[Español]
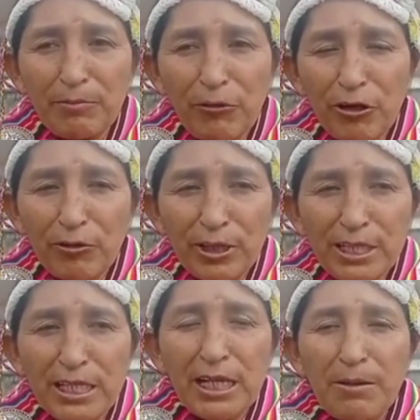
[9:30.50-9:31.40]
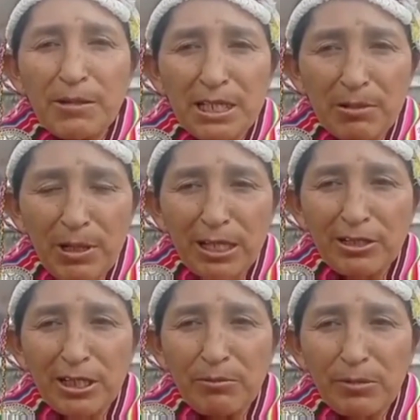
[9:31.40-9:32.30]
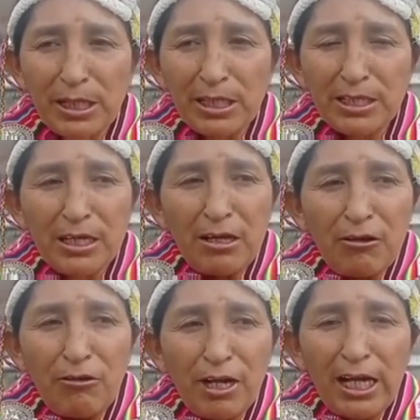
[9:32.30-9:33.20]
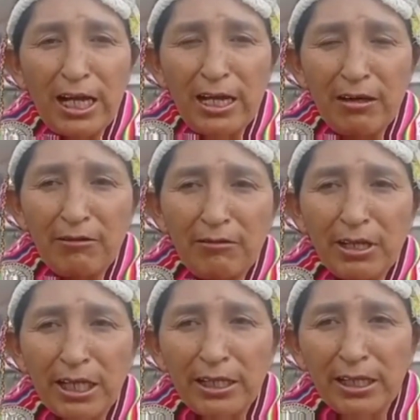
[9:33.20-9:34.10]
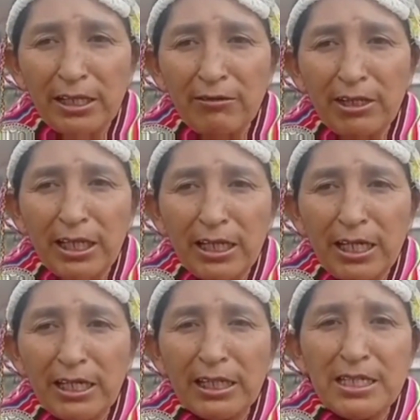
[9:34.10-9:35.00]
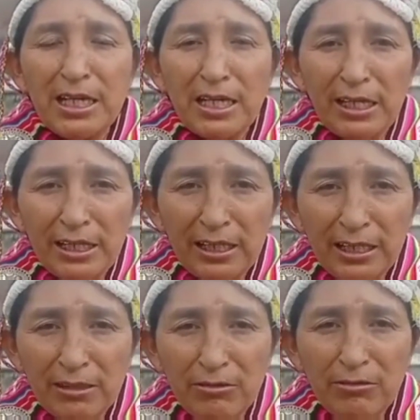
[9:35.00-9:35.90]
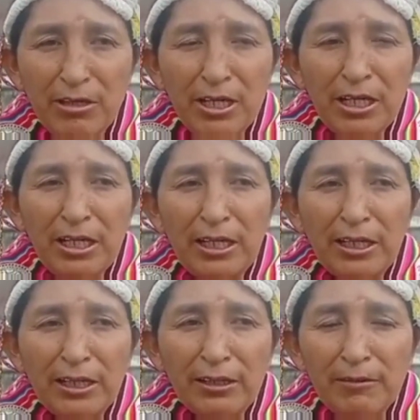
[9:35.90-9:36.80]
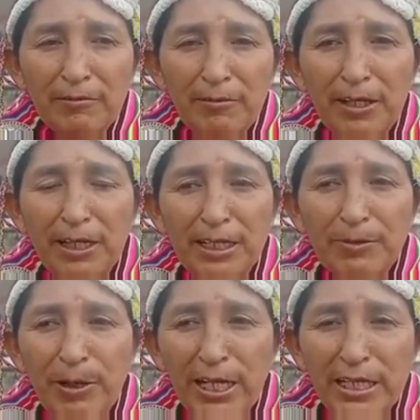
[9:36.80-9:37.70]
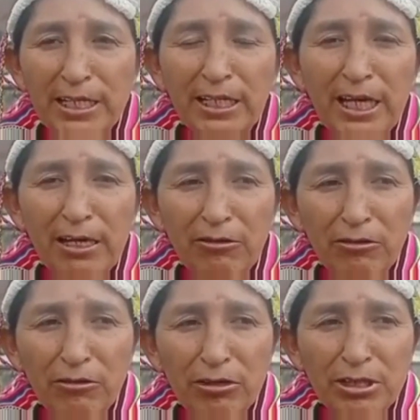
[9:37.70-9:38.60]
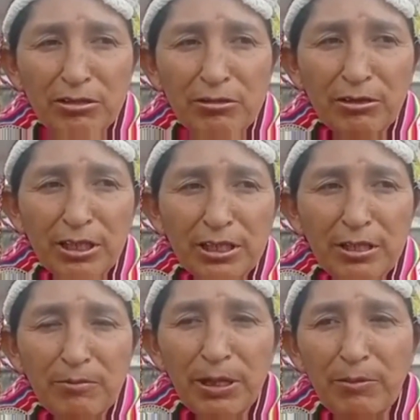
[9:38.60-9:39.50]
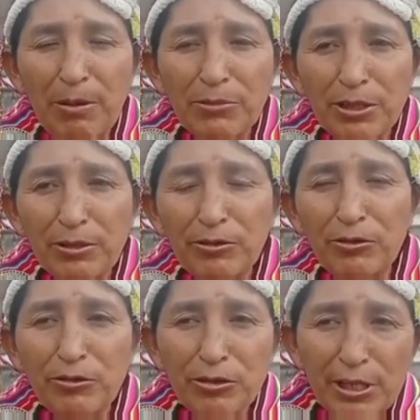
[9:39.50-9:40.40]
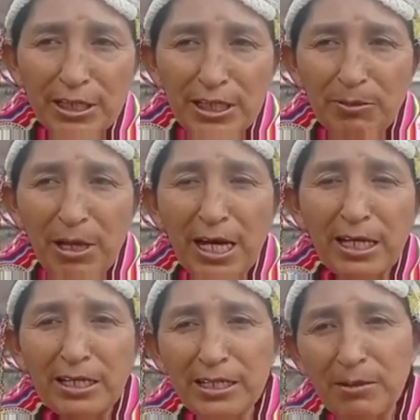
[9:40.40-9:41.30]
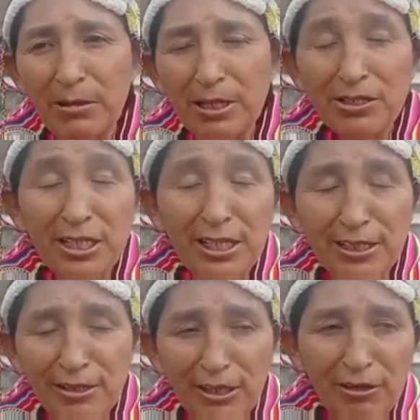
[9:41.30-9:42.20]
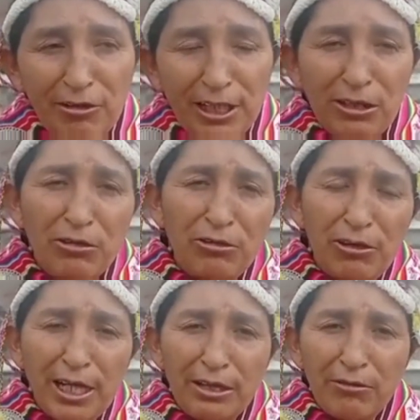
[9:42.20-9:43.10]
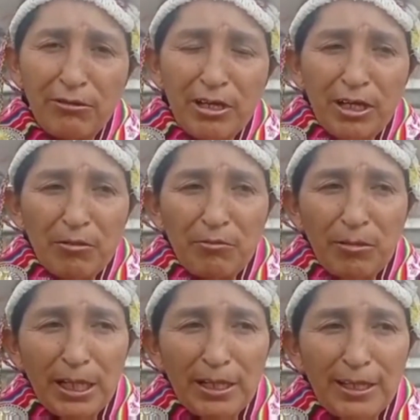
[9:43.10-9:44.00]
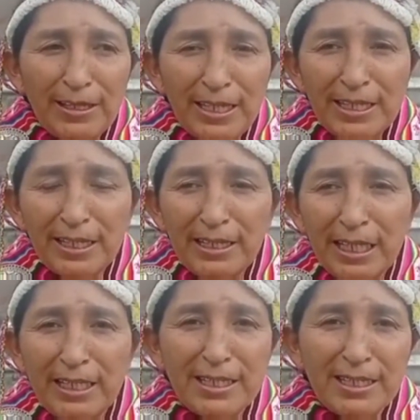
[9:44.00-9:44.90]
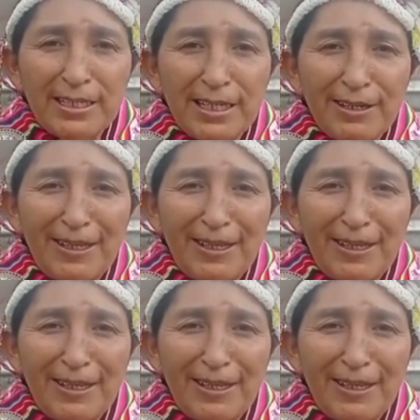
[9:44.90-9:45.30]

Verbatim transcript: puedo decir a mis hermanos y hermanas. Ojalá una indígena originaria que sea elegido eh, en, es para este cargo, ¿no? Eso es lo que siempre vamos, todos las hermanas, hermanos del exterior, de todo lado, me dicen, tienes que ser